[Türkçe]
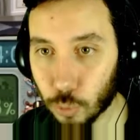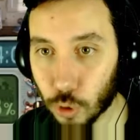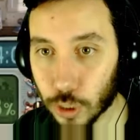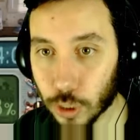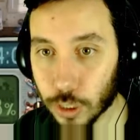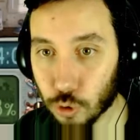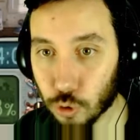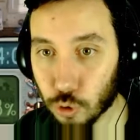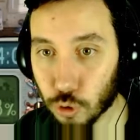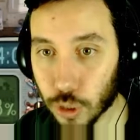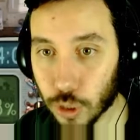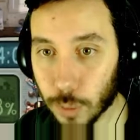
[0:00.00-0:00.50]

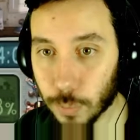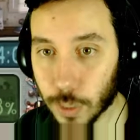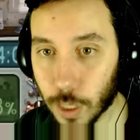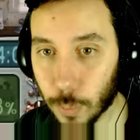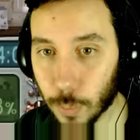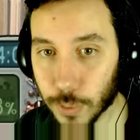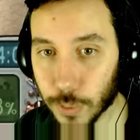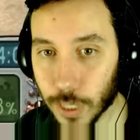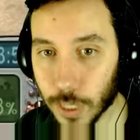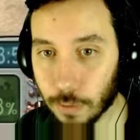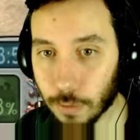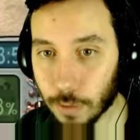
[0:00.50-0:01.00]
arada şurada bir
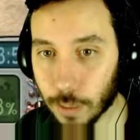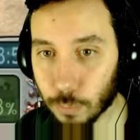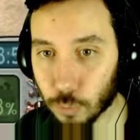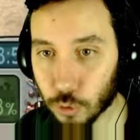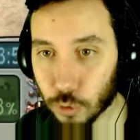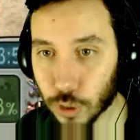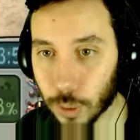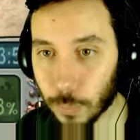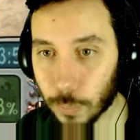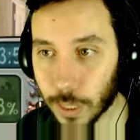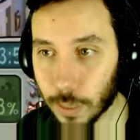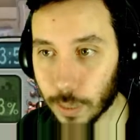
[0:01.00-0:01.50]
kapı daha var.
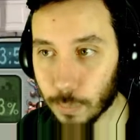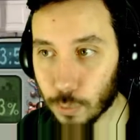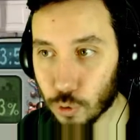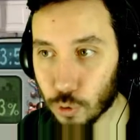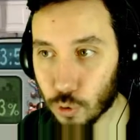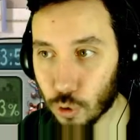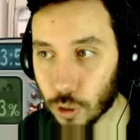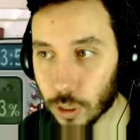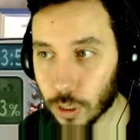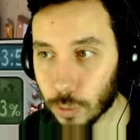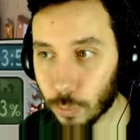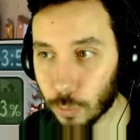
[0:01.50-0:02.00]
Muhtemelen bir
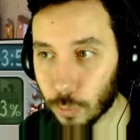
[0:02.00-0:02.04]
sonraki